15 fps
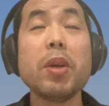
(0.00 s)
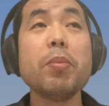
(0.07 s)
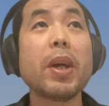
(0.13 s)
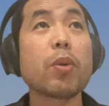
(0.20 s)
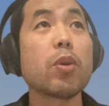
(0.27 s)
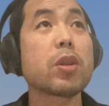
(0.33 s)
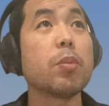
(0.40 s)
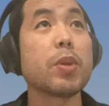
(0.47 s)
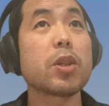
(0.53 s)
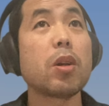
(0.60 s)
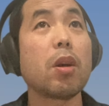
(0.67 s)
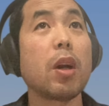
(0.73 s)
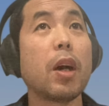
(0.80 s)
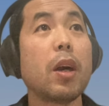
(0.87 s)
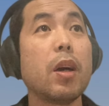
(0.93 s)
没美国什么
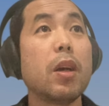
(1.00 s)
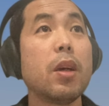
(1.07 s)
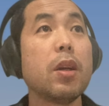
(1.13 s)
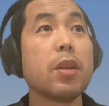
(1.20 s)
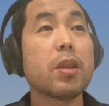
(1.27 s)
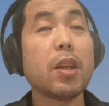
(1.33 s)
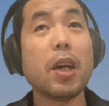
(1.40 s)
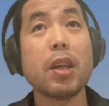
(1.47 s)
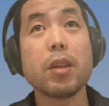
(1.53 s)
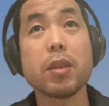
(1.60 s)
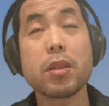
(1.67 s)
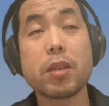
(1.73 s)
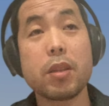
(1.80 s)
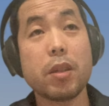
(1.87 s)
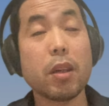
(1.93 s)
事儿了，
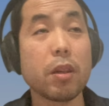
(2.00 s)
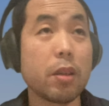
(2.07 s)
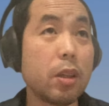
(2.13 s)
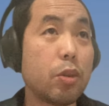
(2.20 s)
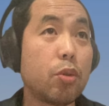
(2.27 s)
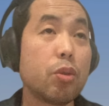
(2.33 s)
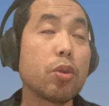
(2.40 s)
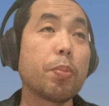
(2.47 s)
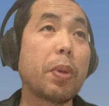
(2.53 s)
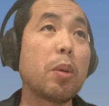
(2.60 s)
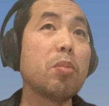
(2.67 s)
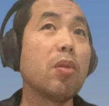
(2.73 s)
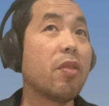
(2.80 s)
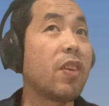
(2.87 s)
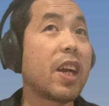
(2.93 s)
那这个地区就
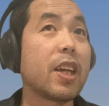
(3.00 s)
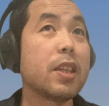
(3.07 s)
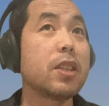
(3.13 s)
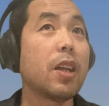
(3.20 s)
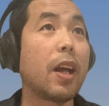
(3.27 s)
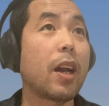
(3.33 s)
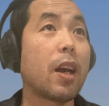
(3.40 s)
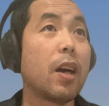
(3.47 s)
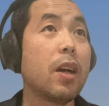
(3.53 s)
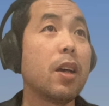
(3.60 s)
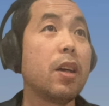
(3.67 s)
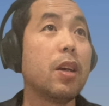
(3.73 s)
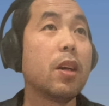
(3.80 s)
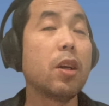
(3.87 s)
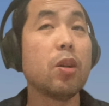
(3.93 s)
蓬勃发展起来了。
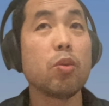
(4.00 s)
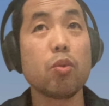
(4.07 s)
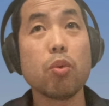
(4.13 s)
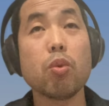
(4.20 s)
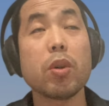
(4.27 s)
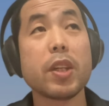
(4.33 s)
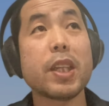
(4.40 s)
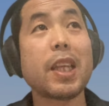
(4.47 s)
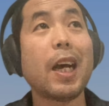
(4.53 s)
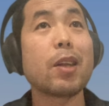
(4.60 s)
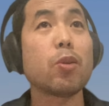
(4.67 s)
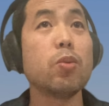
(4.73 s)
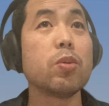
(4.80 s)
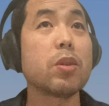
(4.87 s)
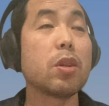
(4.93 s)
如果再
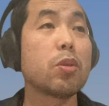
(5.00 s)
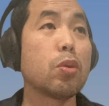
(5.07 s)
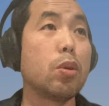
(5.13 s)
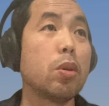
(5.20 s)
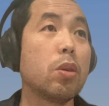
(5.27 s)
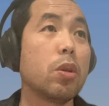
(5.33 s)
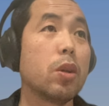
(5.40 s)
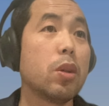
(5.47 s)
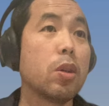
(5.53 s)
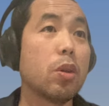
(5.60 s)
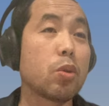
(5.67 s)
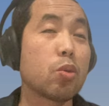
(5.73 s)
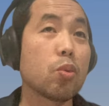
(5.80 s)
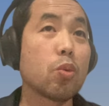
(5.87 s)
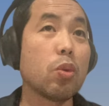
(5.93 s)
打通这种，
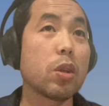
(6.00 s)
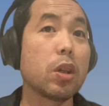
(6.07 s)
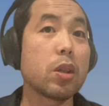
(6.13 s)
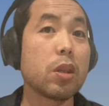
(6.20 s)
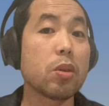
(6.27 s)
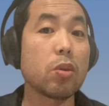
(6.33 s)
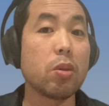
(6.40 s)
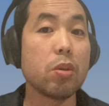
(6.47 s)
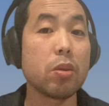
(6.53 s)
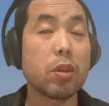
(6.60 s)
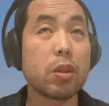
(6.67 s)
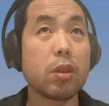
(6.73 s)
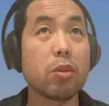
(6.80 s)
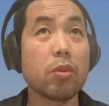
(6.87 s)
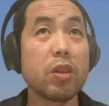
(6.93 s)
中国的这
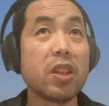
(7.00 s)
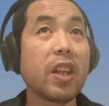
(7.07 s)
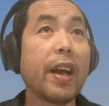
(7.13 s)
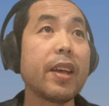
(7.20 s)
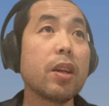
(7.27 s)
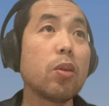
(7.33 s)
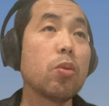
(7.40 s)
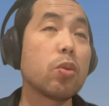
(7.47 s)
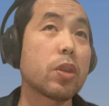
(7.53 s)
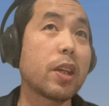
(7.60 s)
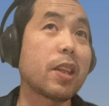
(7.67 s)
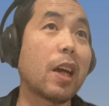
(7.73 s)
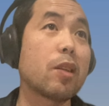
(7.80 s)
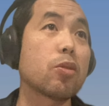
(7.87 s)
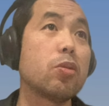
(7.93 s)
种这种“一带一路”
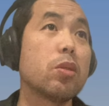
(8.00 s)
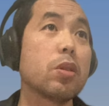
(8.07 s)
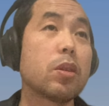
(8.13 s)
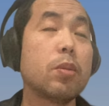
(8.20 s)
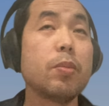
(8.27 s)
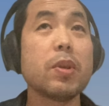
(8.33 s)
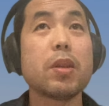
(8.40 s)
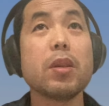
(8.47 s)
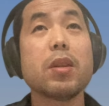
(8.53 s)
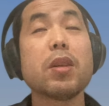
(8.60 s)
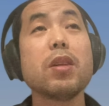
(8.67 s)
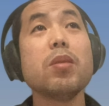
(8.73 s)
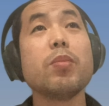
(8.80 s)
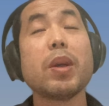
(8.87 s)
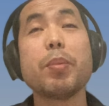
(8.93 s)
在打通，你们这
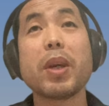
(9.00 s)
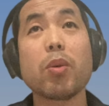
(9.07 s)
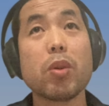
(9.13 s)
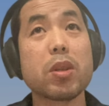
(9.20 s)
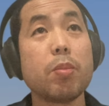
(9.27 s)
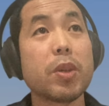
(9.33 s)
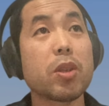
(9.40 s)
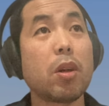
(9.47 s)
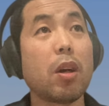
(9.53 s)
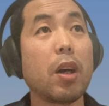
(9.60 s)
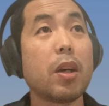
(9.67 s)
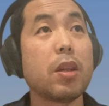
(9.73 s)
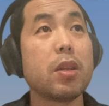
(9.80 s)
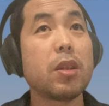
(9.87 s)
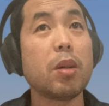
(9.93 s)
更没美国什么事
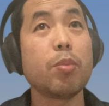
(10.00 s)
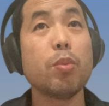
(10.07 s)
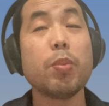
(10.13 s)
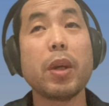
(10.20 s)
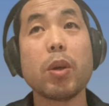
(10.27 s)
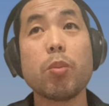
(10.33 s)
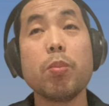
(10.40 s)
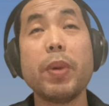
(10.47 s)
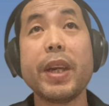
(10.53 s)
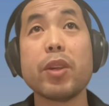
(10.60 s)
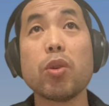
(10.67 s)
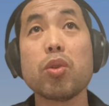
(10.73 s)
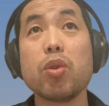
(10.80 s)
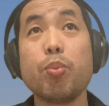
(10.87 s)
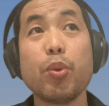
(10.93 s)
儿了，那不美
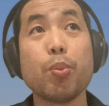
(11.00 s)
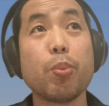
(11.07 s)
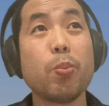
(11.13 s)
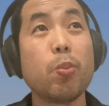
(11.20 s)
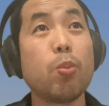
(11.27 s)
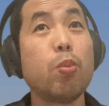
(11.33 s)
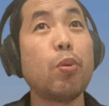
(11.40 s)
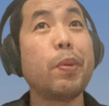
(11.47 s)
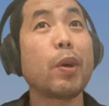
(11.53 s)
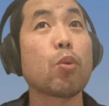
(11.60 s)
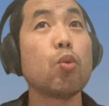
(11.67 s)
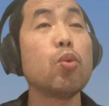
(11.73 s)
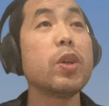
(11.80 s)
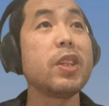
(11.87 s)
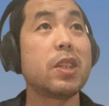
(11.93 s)
美洲就不不
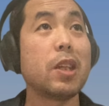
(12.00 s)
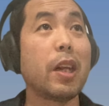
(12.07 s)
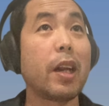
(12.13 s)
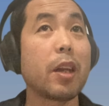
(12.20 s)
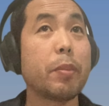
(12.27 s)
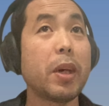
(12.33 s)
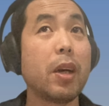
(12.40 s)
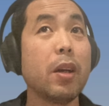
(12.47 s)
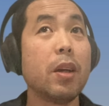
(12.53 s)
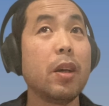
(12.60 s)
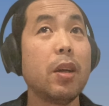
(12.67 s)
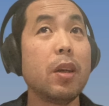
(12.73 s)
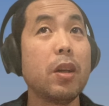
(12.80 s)
被孤立起来了嘛，